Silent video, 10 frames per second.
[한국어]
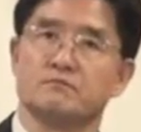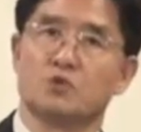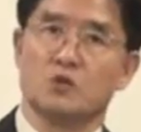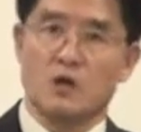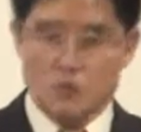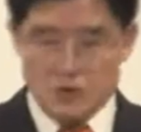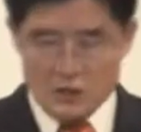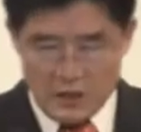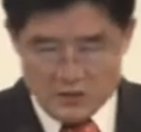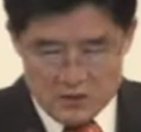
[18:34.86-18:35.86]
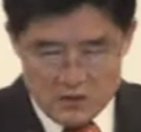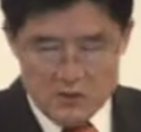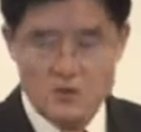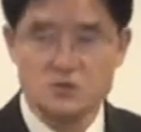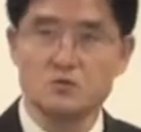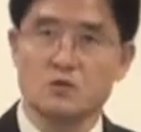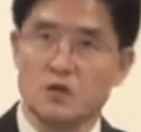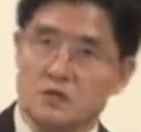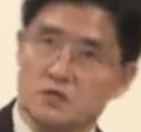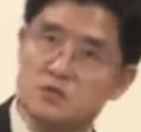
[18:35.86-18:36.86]
우리 가운데도 가짜 신자가 있었고
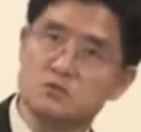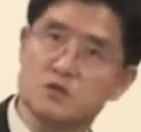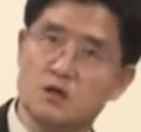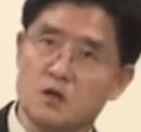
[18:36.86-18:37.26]
가짜 집사,